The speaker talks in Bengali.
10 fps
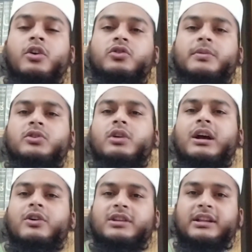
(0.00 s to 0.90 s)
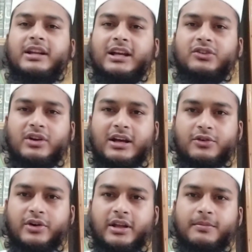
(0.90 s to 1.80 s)
তো বন্ধুরা কথা দীর্ঘায়িত না
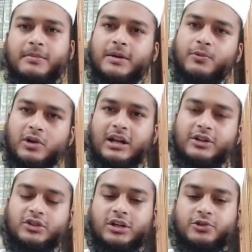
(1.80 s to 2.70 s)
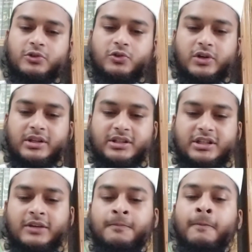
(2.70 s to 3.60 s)
করে আমরা মূল আলোচনা শুরু করে
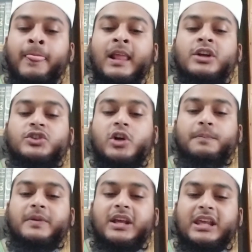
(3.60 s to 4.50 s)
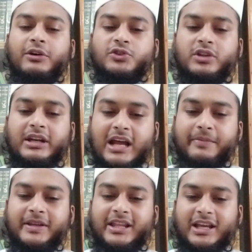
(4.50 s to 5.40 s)
দিচ্ছি স্বপ্নে কেউ যদি
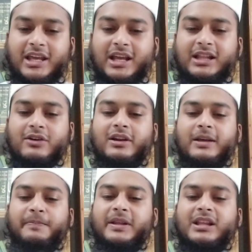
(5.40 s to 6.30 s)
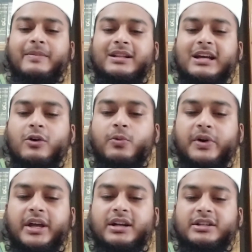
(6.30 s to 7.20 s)
নাবি দেখে তাহলে পিতামাতা
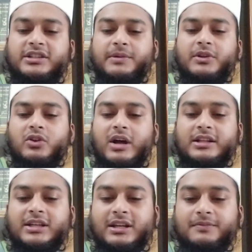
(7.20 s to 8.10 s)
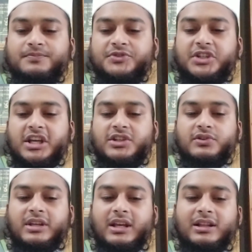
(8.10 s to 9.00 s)
উভয়ের জীবিত আছেন সে
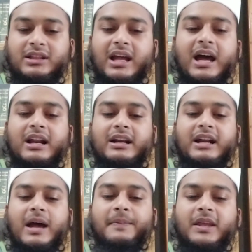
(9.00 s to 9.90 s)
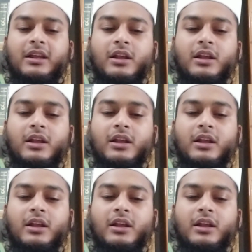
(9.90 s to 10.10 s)
যদি তার নাবি